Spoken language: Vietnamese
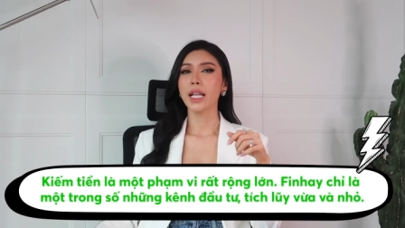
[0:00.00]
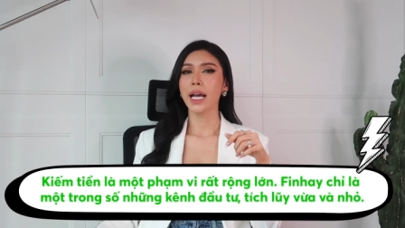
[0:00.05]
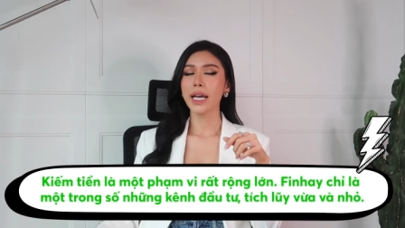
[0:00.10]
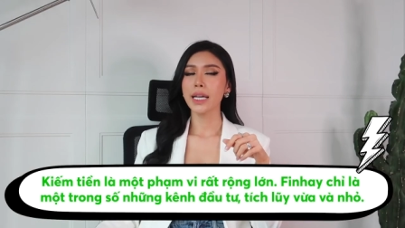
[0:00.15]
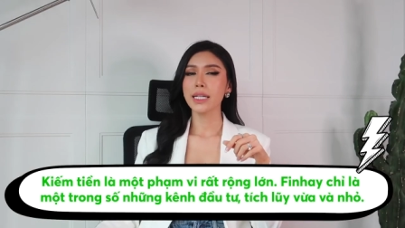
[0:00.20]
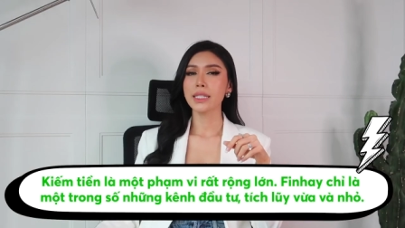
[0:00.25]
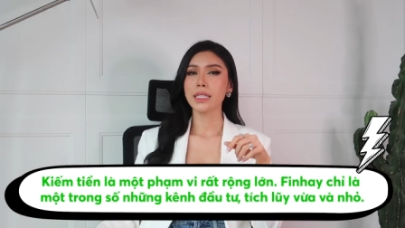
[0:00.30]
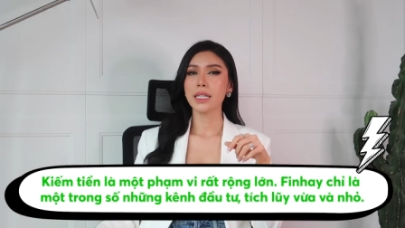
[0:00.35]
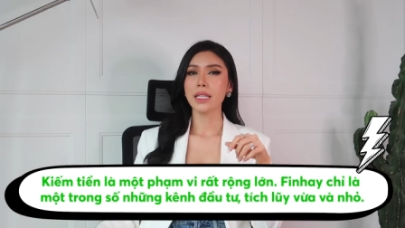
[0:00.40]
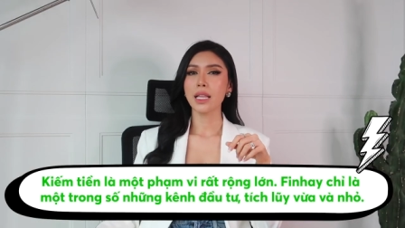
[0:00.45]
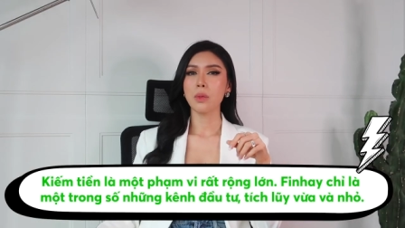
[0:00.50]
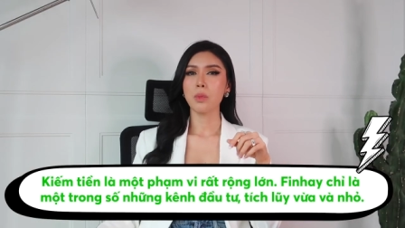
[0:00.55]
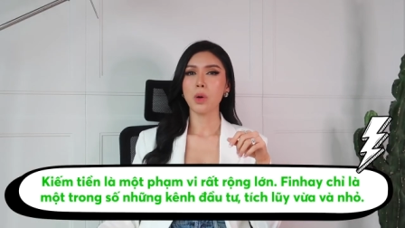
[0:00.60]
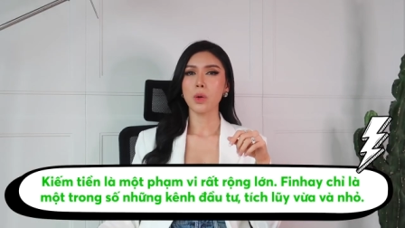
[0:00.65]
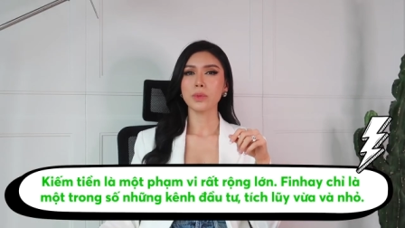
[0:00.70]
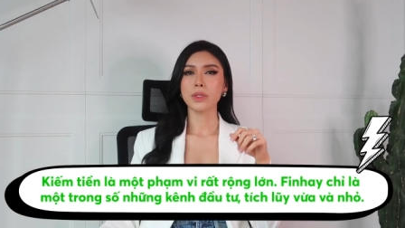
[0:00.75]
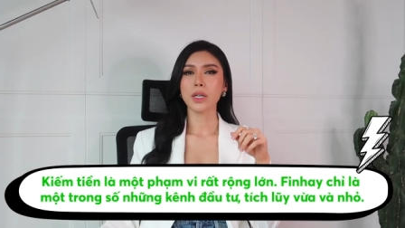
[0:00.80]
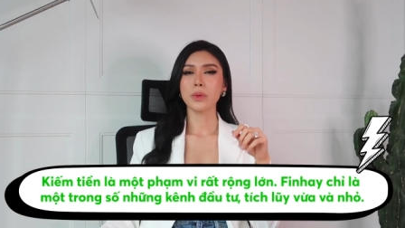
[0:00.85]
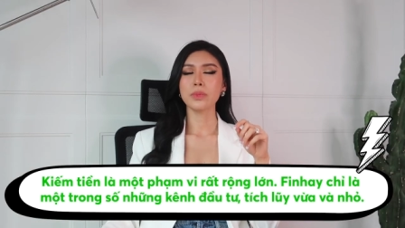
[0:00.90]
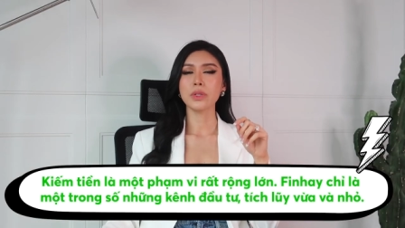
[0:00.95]
hay chỉ là
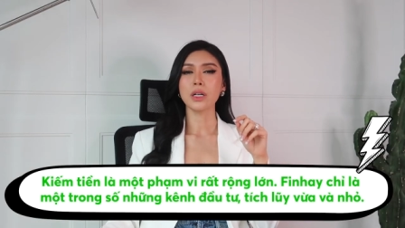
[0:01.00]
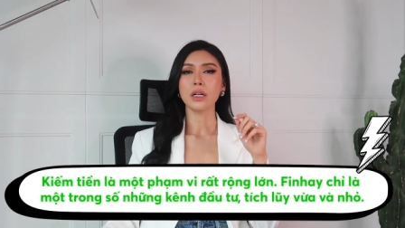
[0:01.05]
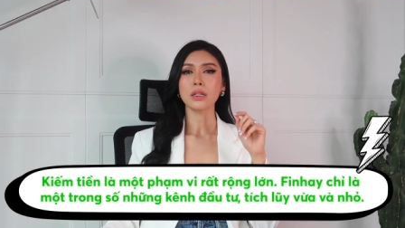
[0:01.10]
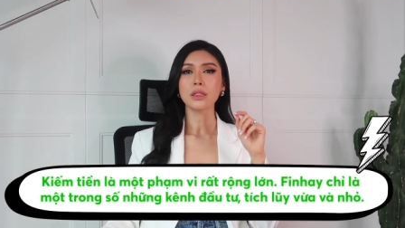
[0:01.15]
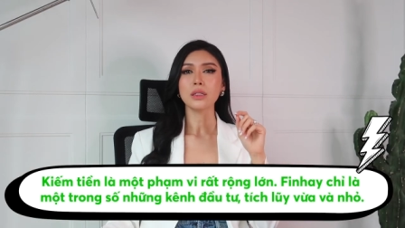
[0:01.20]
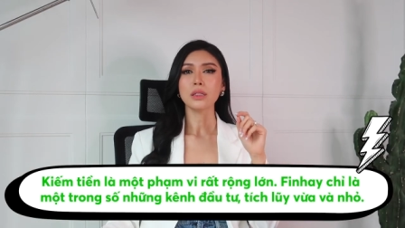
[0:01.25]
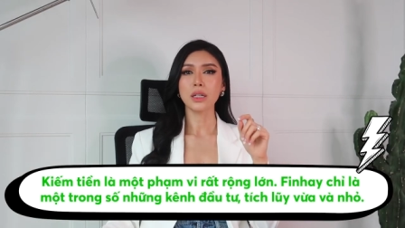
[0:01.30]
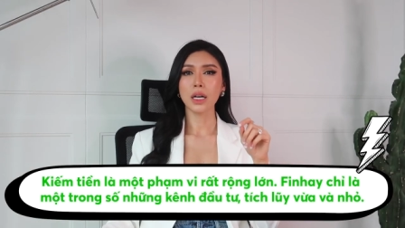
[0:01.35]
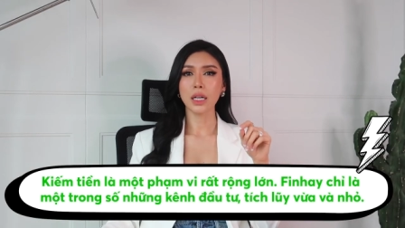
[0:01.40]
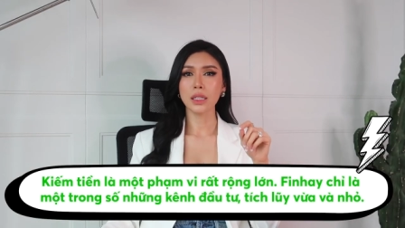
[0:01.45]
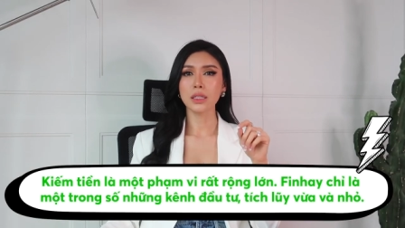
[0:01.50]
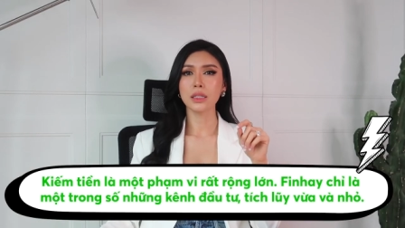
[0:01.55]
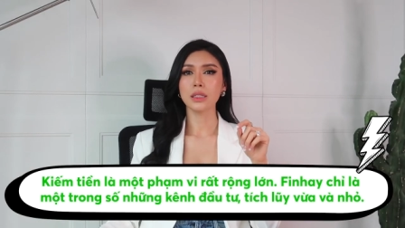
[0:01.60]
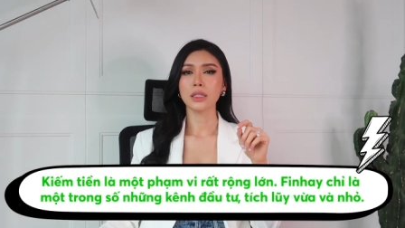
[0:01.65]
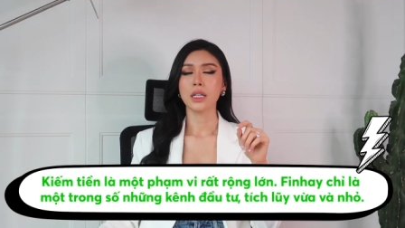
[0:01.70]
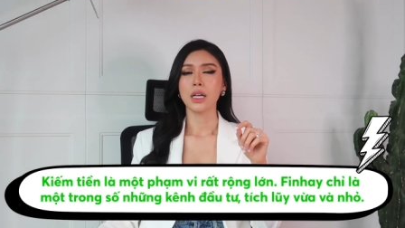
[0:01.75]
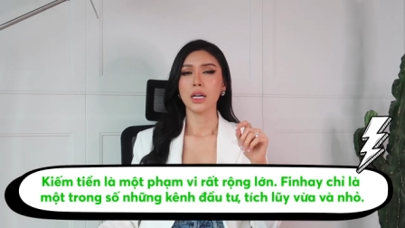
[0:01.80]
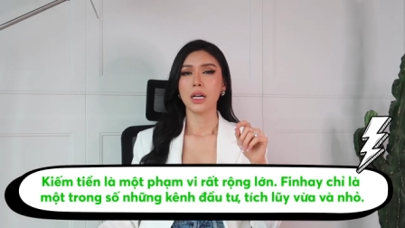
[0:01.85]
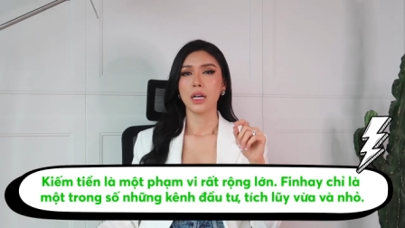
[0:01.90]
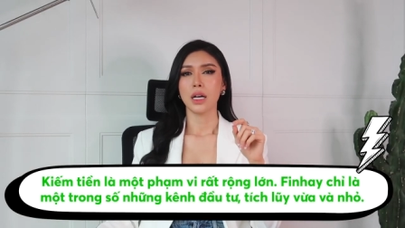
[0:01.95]
một trong những kênh
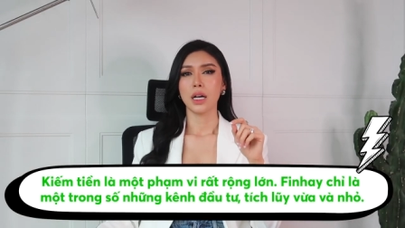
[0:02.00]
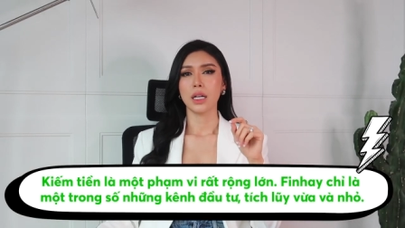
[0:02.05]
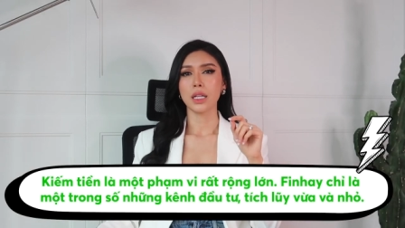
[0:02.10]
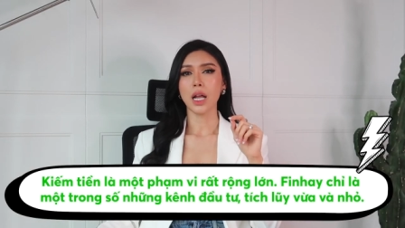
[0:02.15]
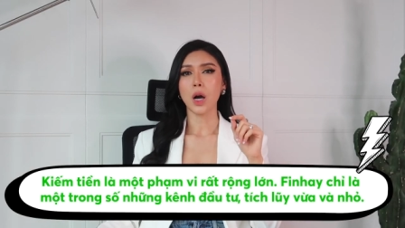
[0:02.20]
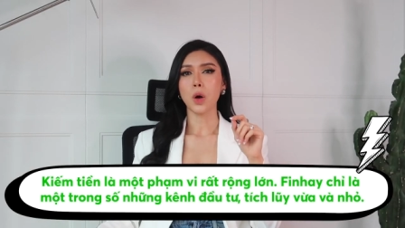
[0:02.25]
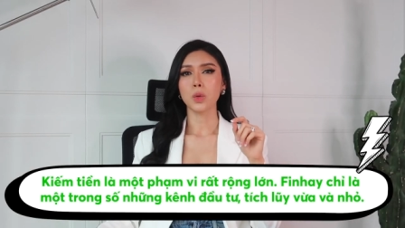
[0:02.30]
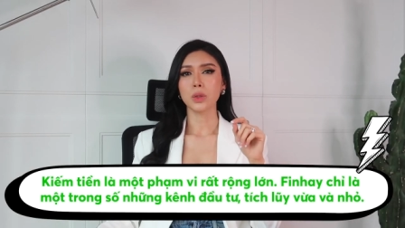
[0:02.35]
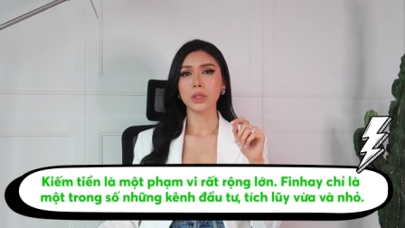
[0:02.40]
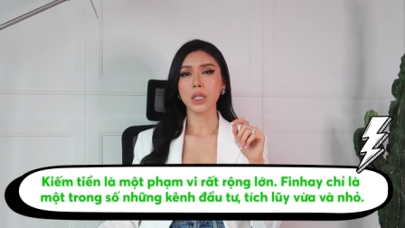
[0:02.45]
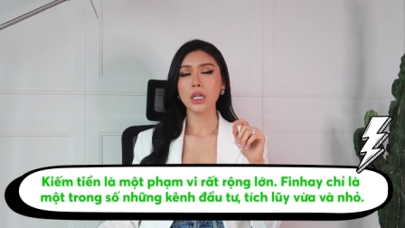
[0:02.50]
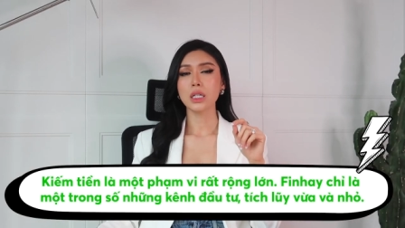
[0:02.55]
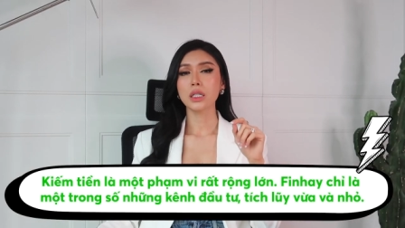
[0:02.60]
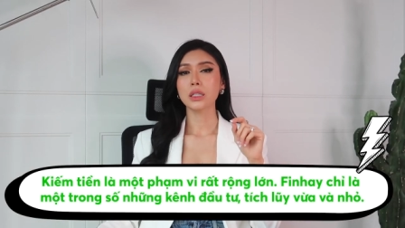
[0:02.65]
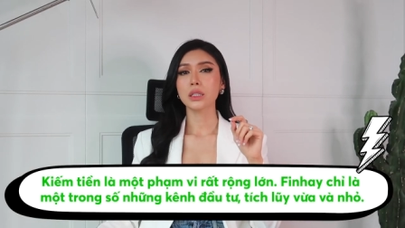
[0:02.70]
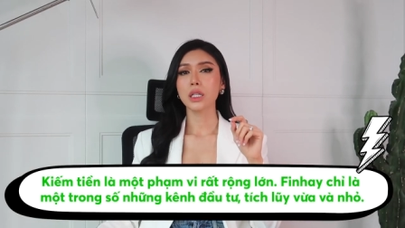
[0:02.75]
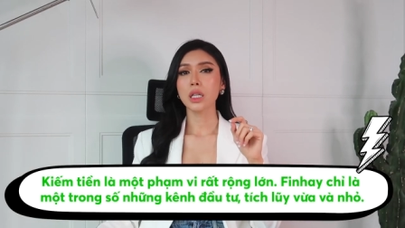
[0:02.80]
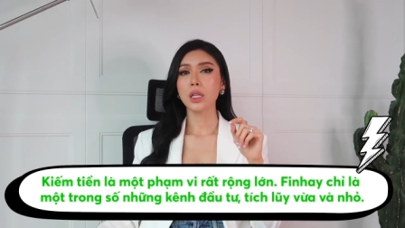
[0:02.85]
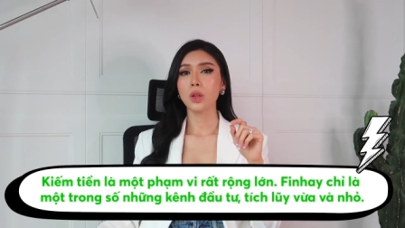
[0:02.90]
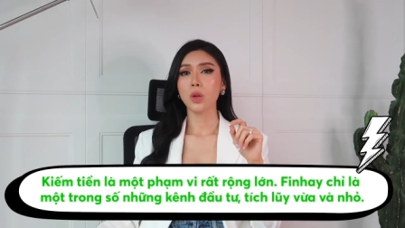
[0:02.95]
đầu tư
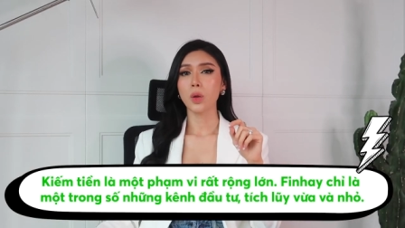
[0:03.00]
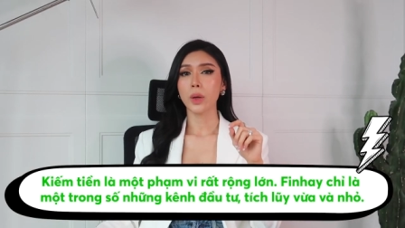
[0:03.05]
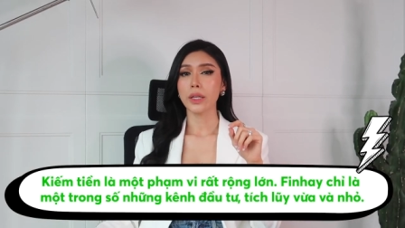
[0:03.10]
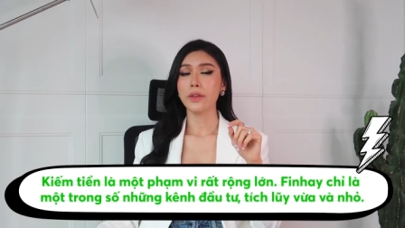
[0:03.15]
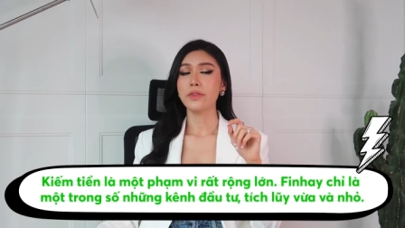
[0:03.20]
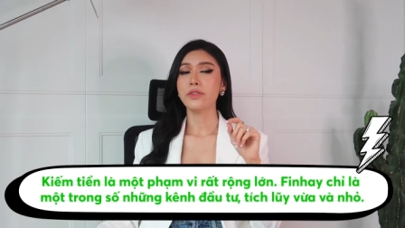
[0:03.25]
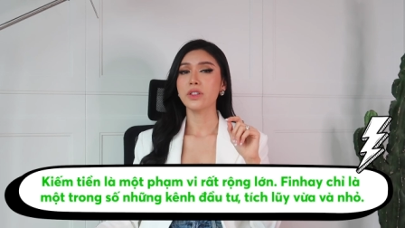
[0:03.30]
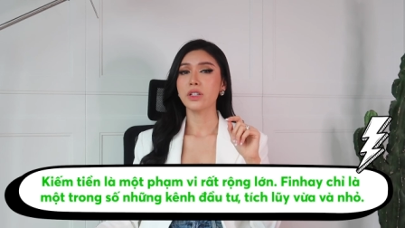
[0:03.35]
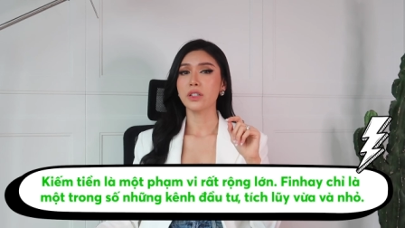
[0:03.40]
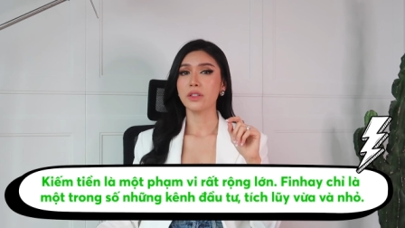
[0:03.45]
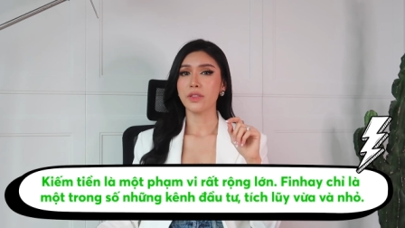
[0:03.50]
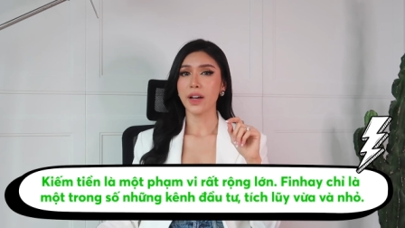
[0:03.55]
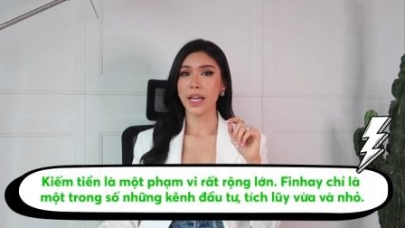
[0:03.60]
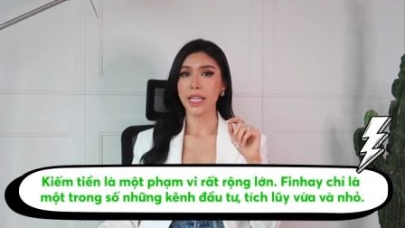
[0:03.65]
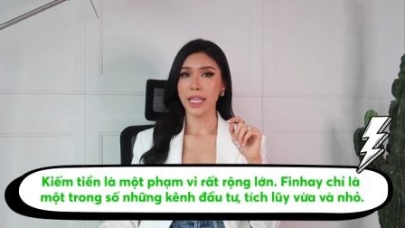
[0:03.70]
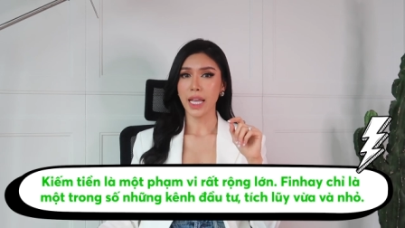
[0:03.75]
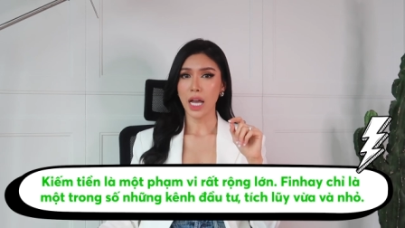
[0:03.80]
tích lũy vừa và